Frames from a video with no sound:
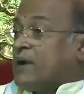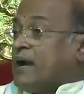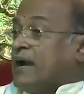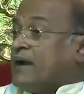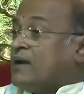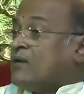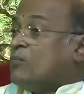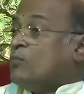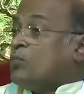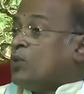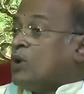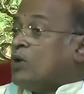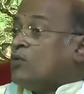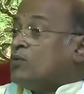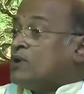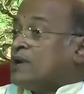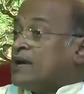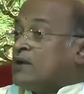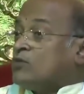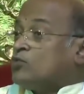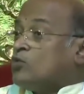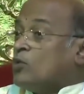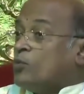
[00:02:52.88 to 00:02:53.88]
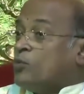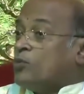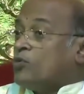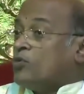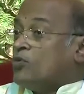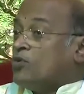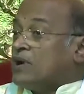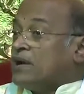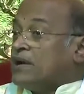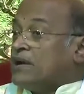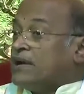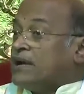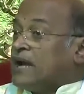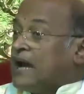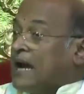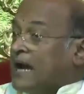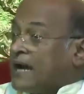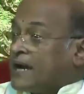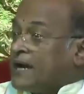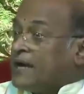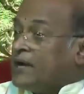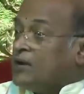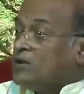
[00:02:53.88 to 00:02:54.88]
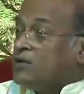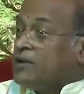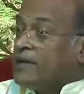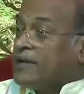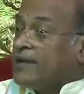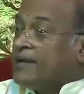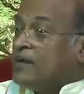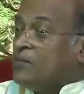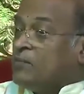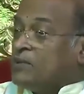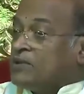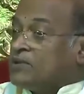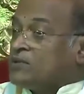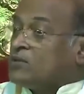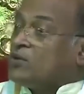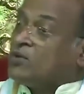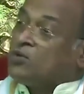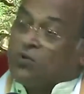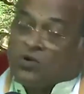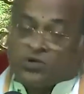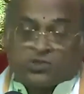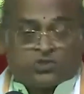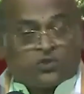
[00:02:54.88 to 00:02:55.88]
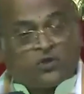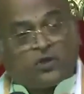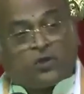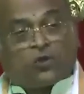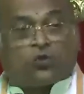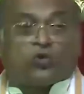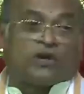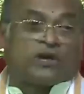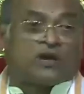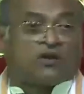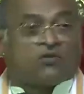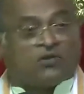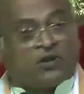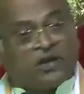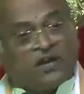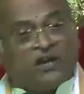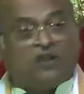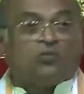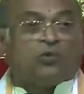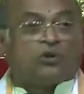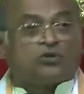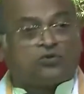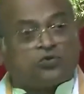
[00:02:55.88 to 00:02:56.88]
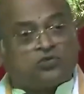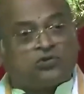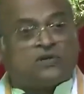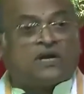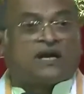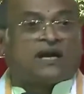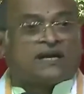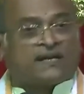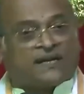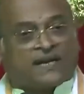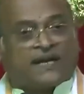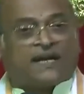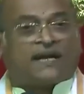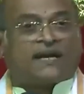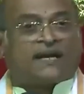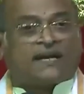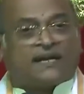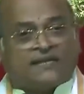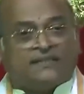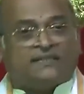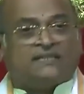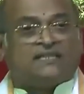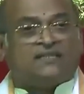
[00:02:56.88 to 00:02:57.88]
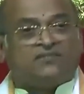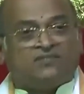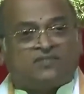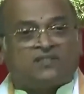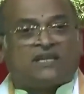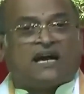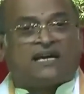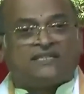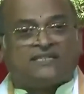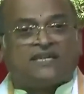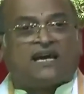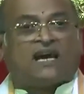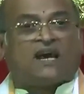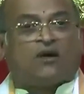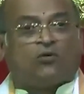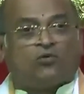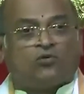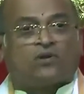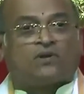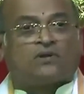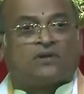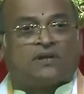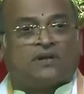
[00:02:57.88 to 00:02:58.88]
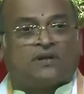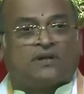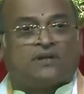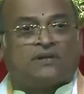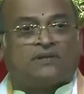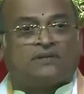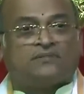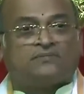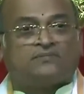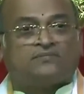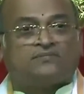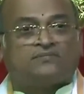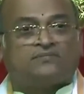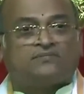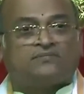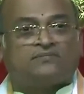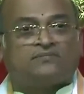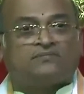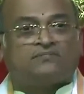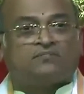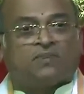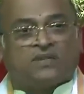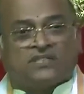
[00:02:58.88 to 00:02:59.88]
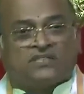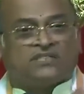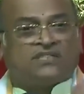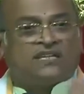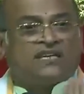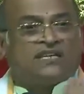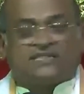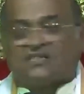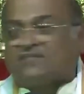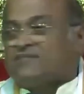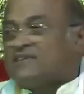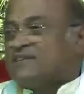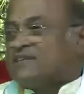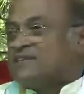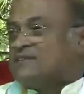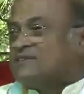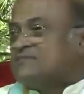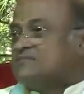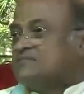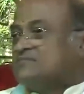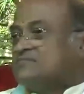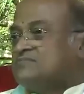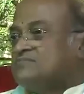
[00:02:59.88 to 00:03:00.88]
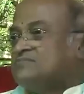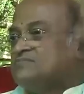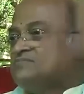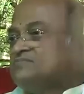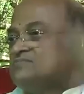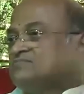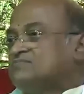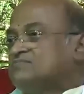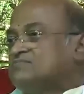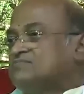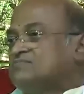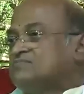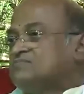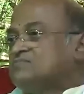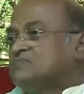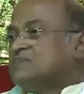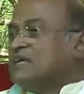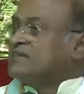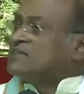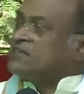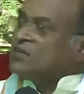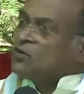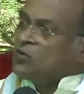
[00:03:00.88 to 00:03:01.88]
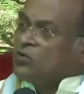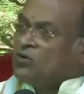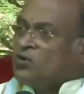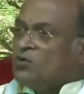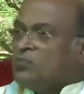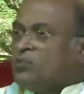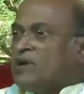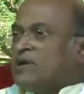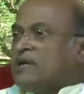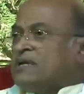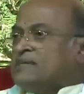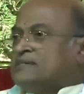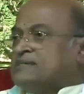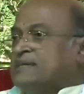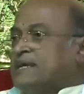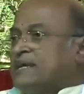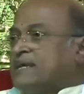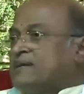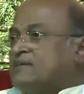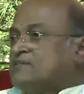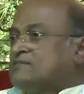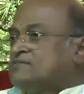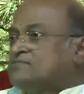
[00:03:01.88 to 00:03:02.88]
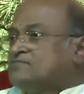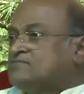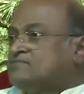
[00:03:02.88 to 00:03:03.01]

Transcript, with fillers: ప్రాణం పోవడానికి ఒప్పుకోడండి ఆ రెండు ఎంగిలి మెతుకుల కోసం ఇంకో ఇరవై ఏడు బతుకుతానంటాడండి జీవిత ఆశ అలా ఉంటుందండి పచ్చి నిజం ఇది ఎంత కుళ్ళిపోయినా సరే